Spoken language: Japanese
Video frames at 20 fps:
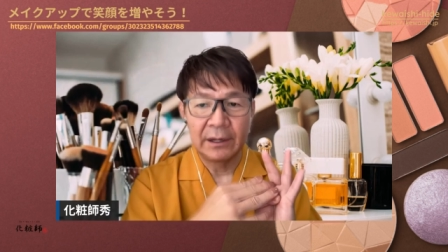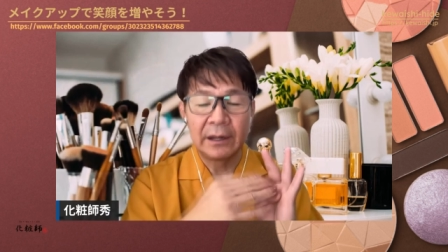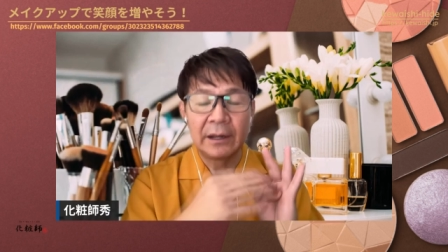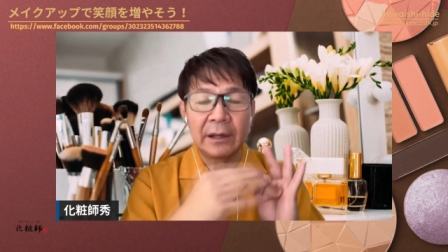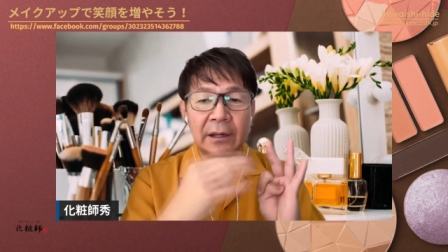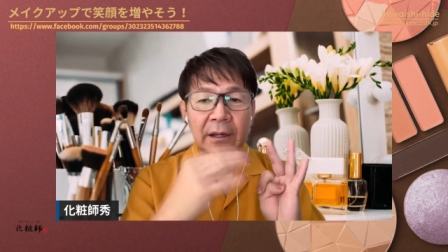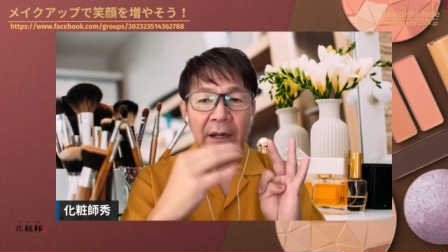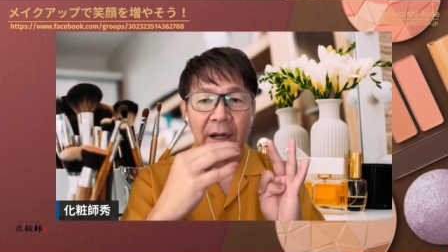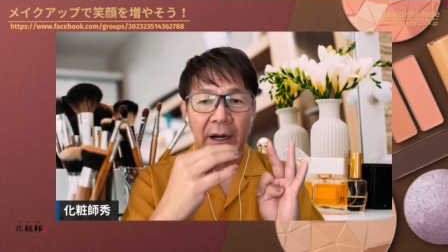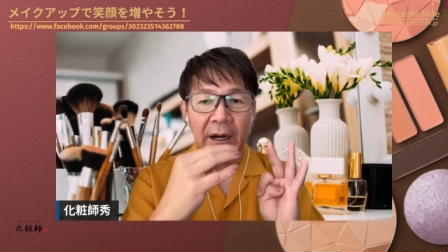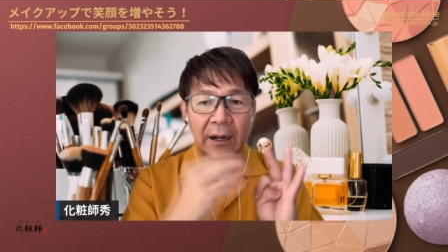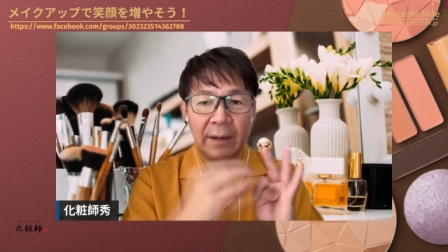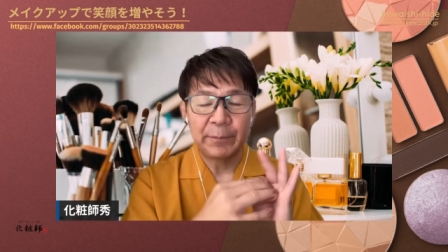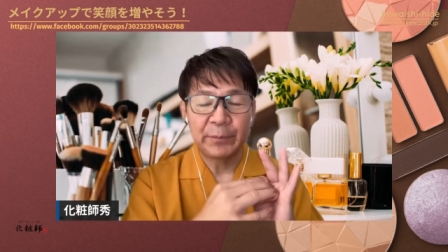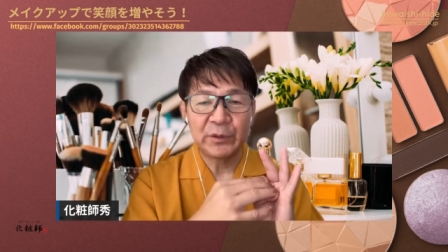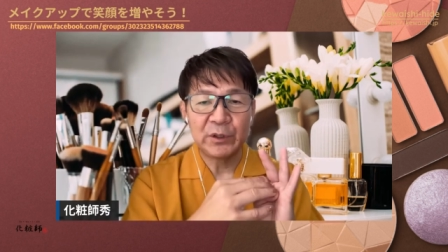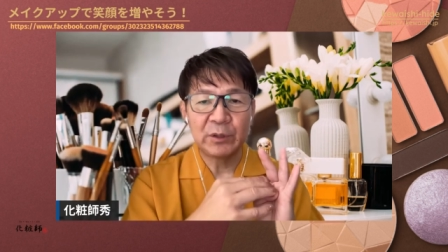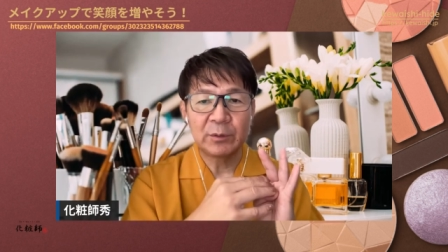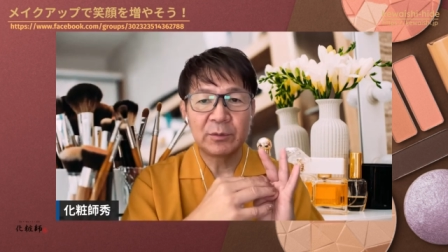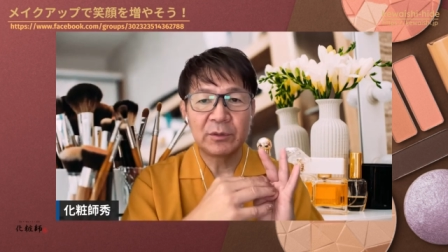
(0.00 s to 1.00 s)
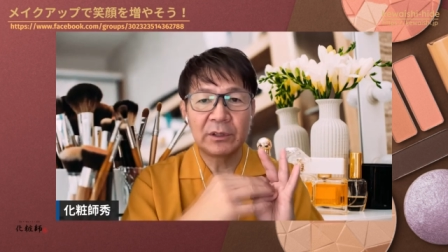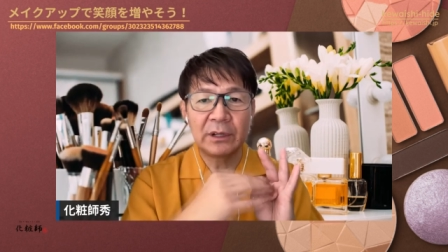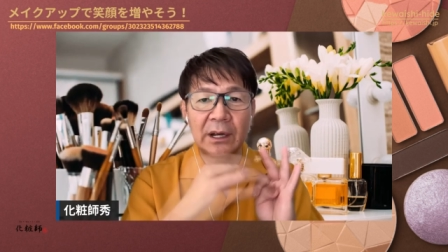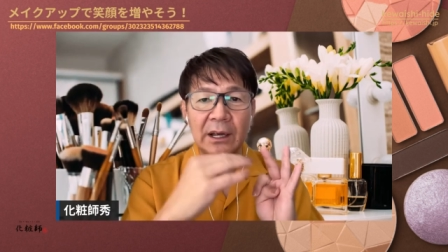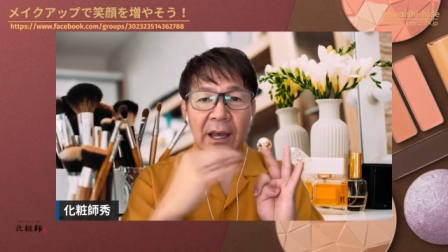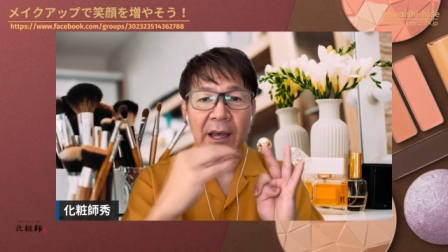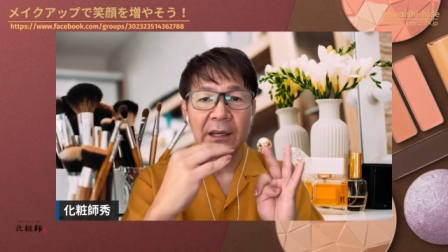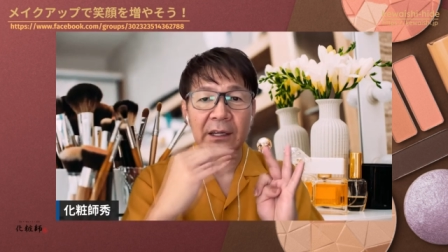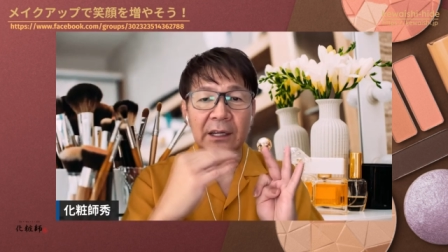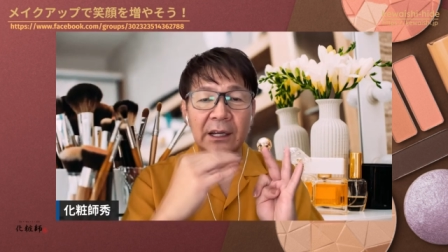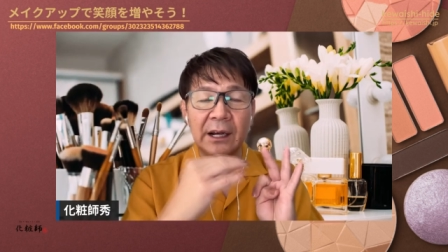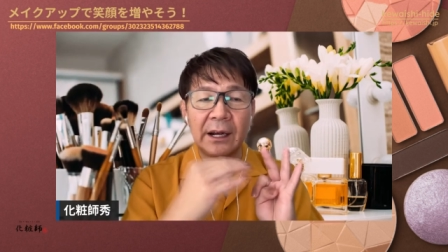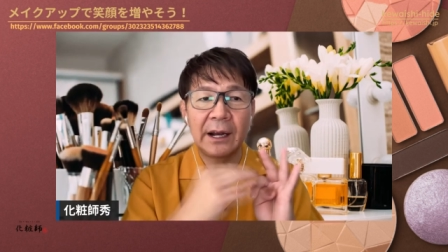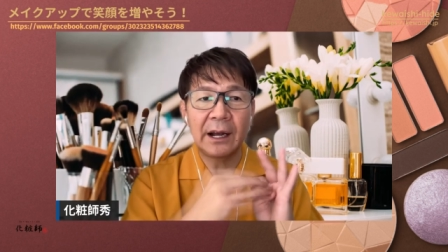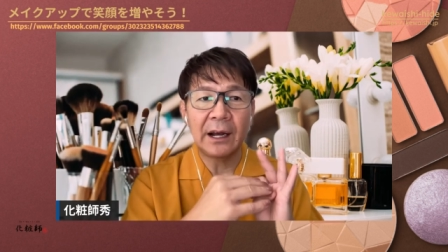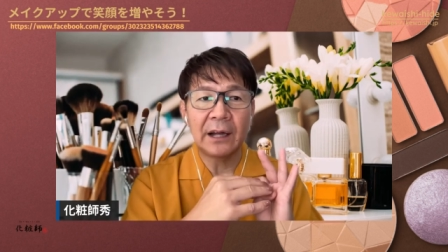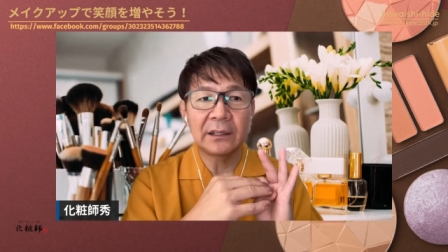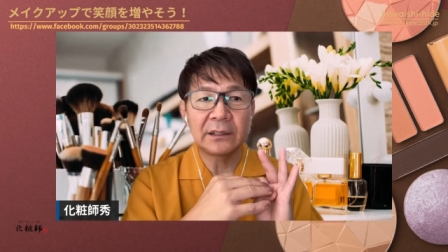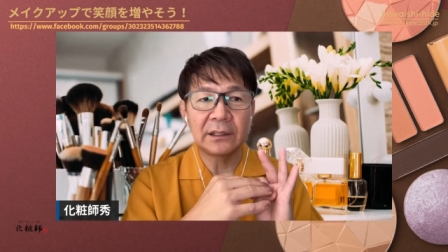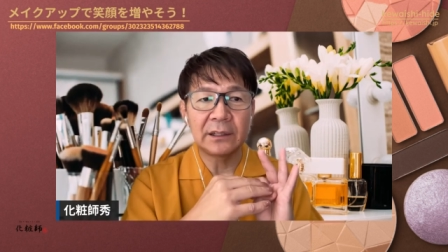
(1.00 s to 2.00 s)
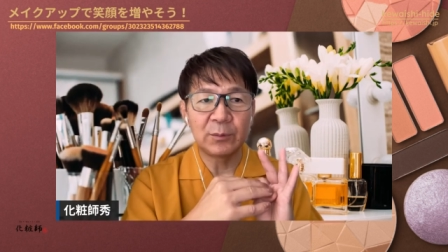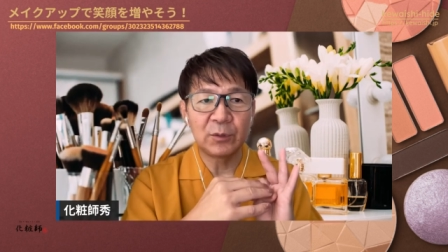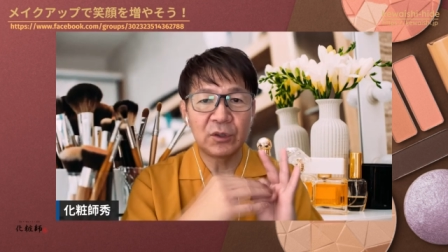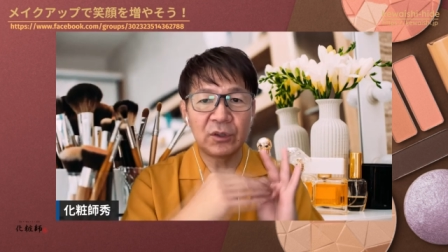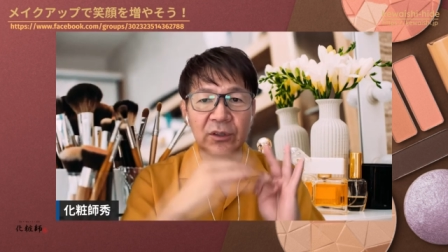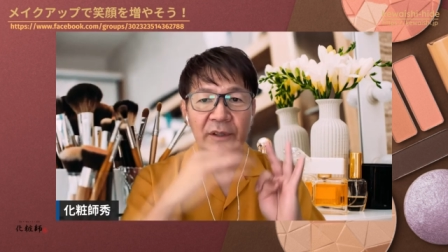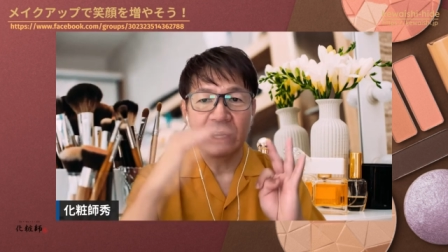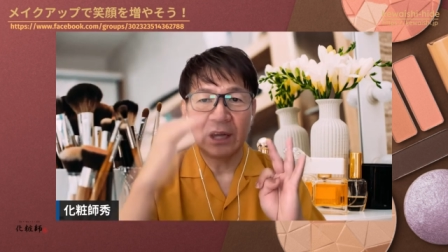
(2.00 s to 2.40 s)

だから自分が元気がなかったも、